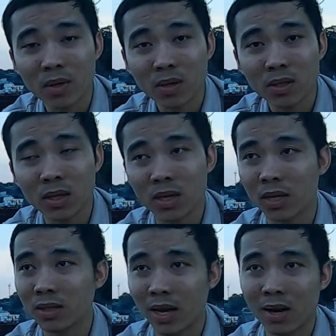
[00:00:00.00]
á, thì
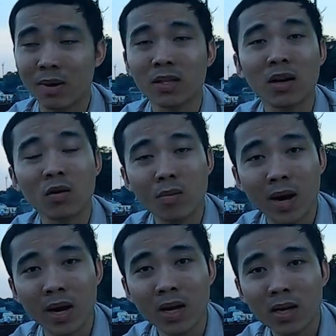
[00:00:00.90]
hiện tại bản thân của
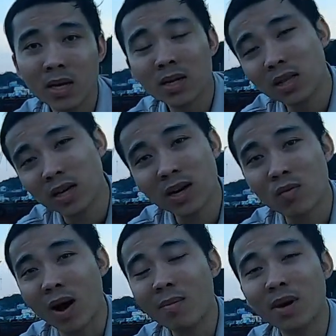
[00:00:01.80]
mình á, thì kết
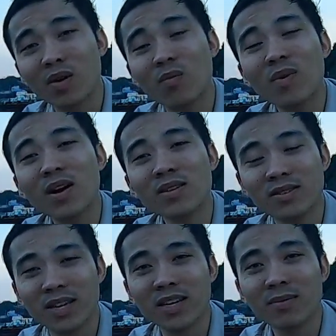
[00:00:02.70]
quả mình cũng mới
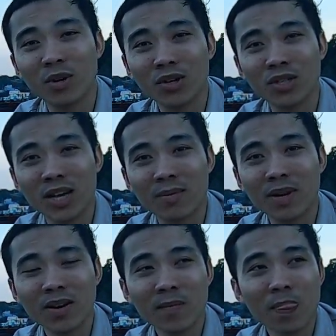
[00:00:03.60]
vừa chỉ cho mọi người xem
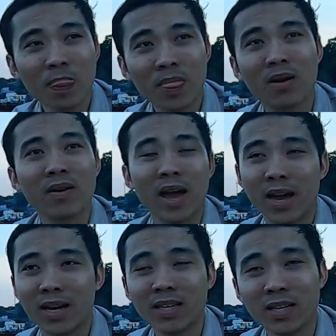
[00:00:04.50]
đó đó ông
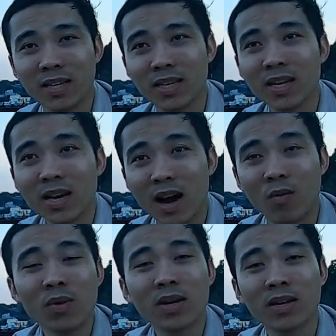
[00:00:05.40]
Hàn á, thì
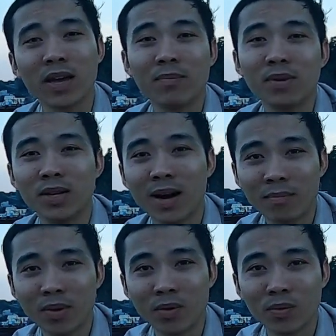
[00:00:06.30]
ổng là kinh nghiệm 10
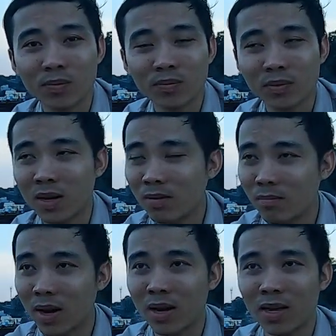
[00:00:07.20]
năm luôn ông
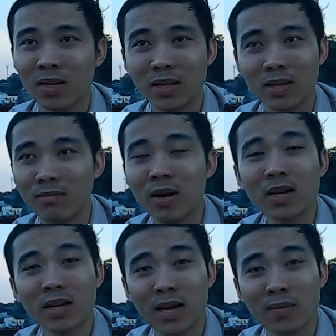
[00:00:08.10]
mình thì mới
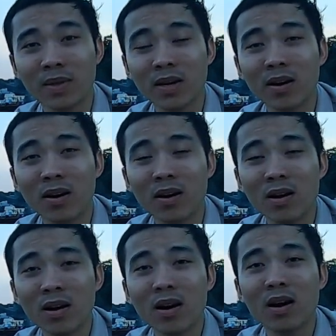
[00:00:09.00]
kinh nghiệm chỉ có
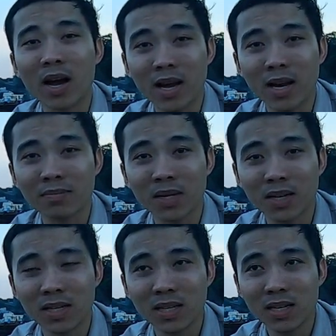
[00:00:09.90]
hơn 2 năm
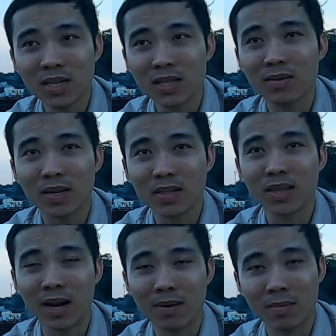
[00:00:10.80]
thôi nhưng mà hiện
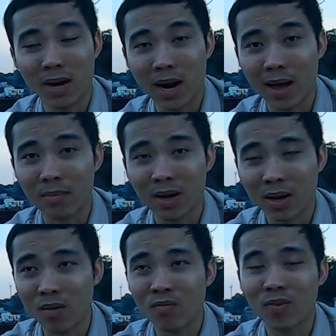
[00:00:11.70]
tại là mình làm là
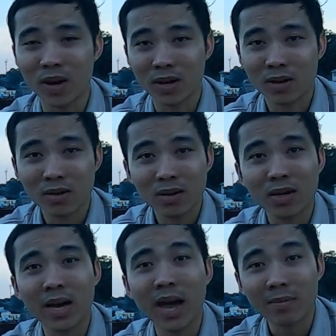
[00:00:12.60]
công việc
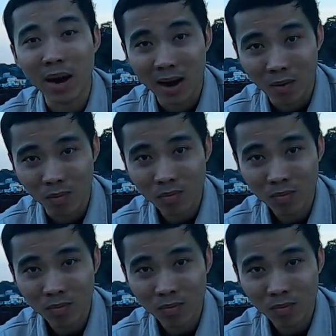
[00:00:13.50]
ngang bằng ổng